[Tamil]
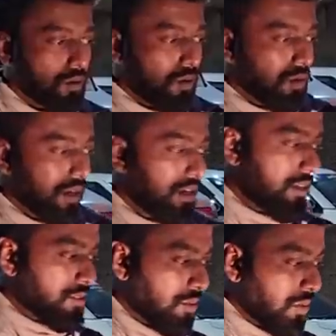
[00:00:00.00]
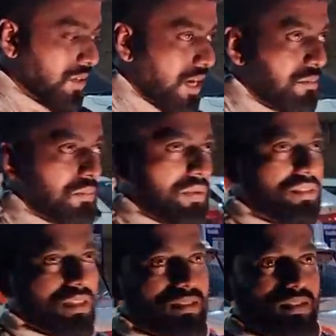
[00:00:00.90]
ஓகே ஸோ கேப்
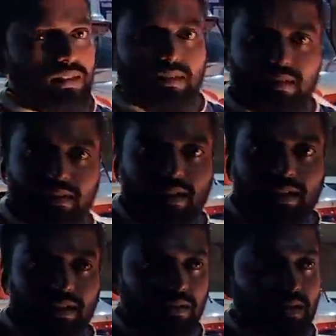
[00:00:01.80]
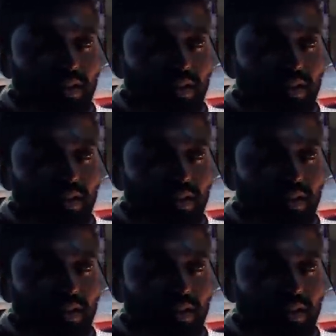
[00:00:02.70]
பிடிச்சாச்சு டேரெக்டாக வந்து